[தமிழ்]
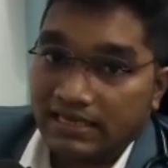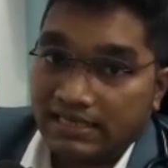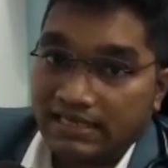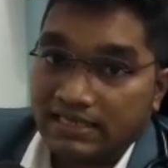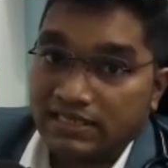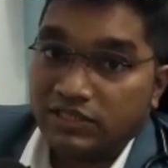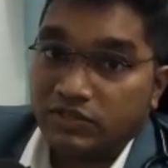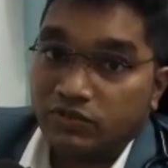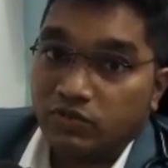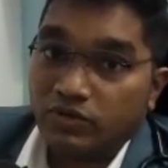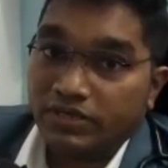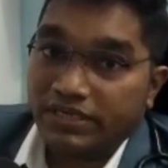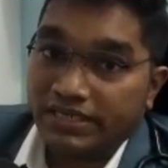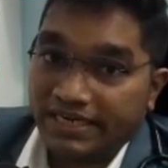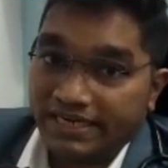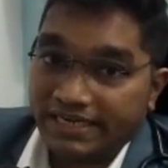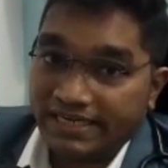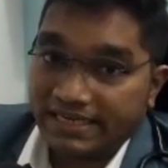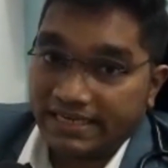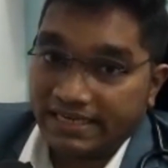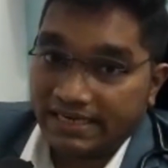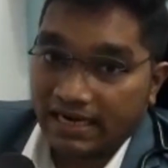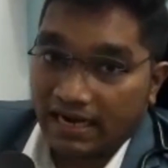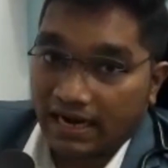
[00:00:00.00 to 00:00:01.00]
இன்சுலின்
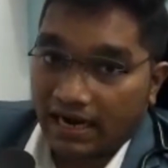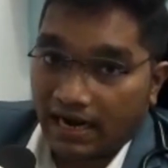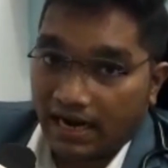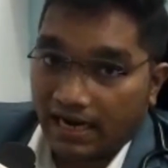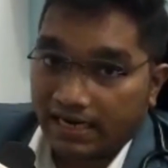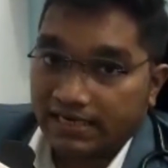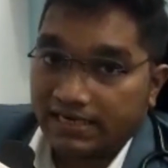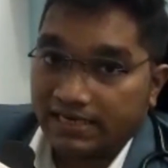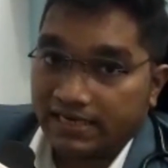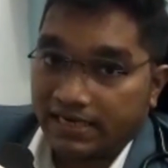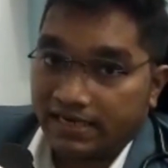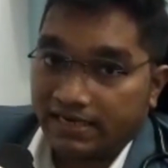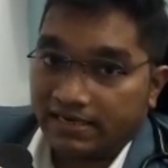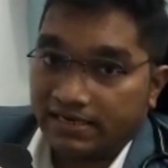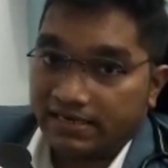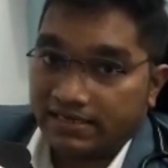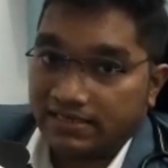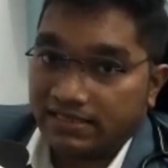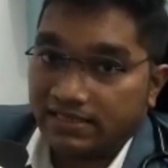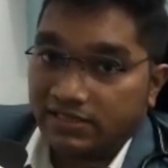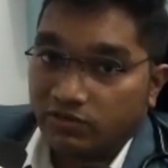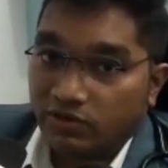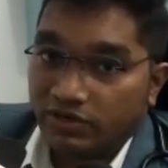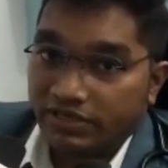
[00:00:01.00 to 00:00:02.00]
எடுக்கிற ஆட்கள்
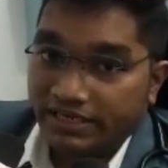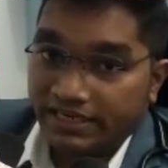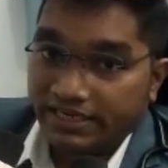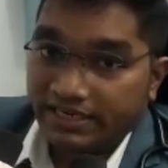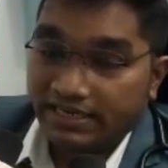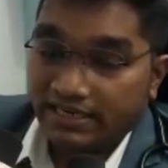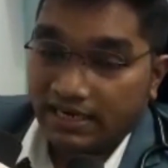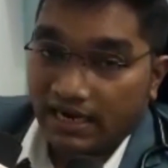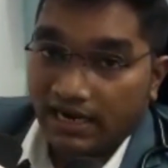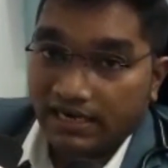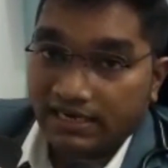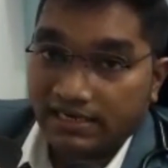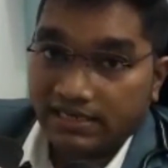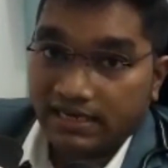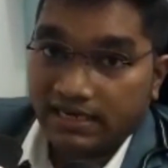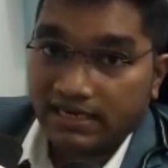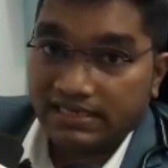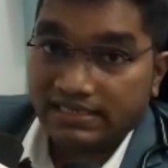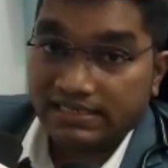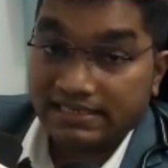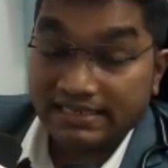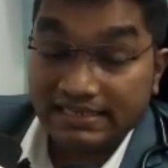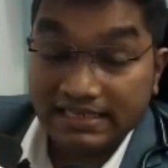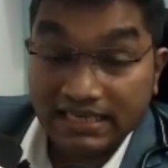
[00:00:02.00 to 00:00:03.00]
இன்சுலின் எடுக்கிற ஆட்கள்
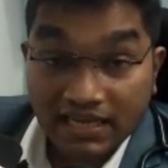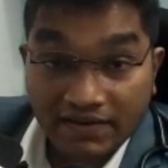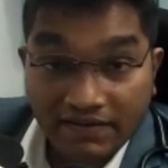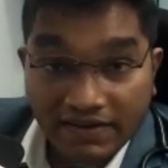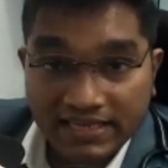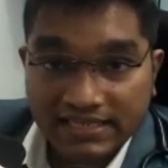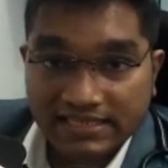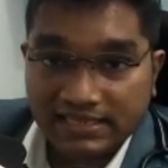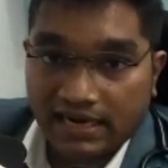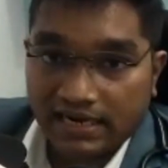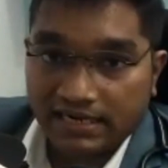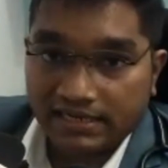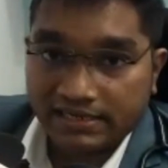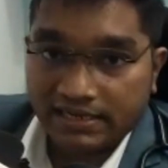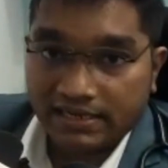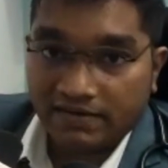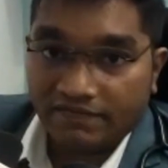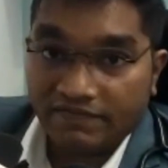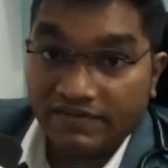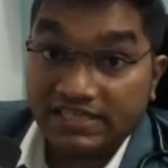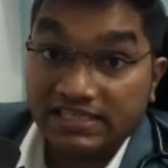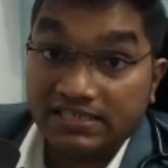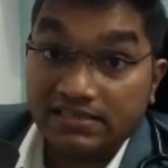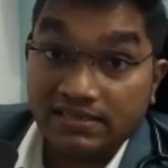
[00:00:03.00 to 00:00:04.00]
சின்ன வயசு ஆட்கள்
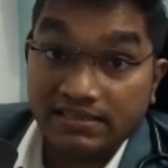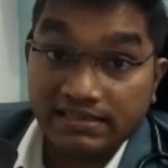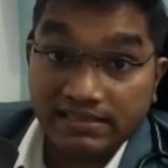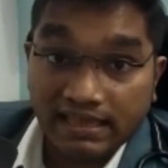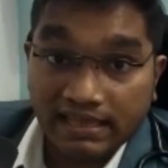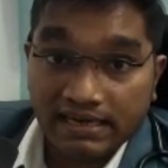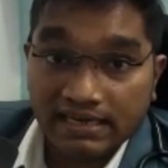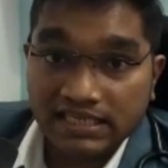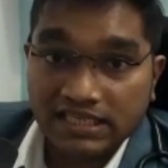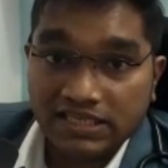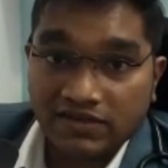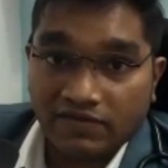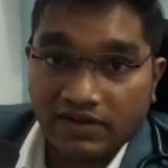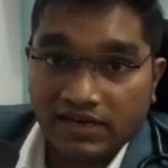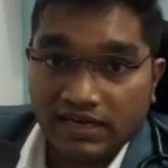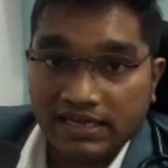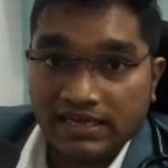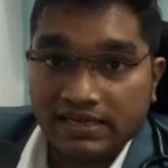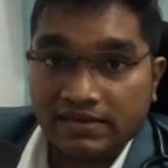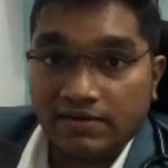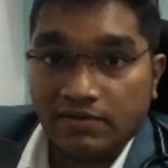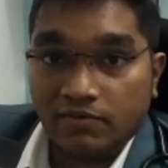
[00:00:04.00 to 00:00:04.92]
விஷயம் தெரிஞ்சவங்க